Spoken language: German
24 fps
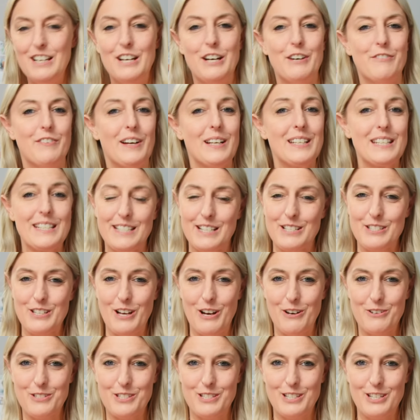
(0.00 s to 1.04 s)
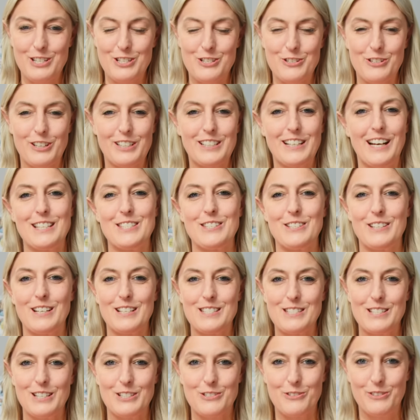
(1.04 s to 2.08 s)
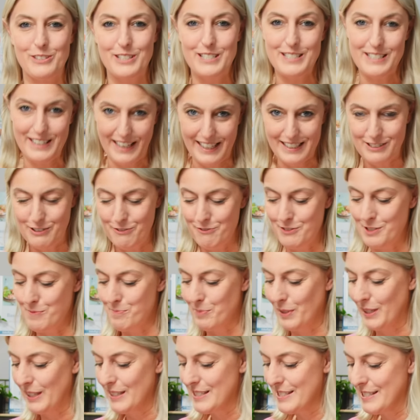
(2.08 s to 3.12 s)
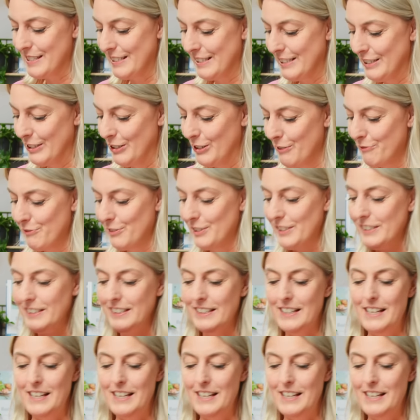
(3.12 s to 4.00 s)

Wenn dich das zu Hause nicht stört, kannst du das natürlich direkt auf die Brezeln löffeln.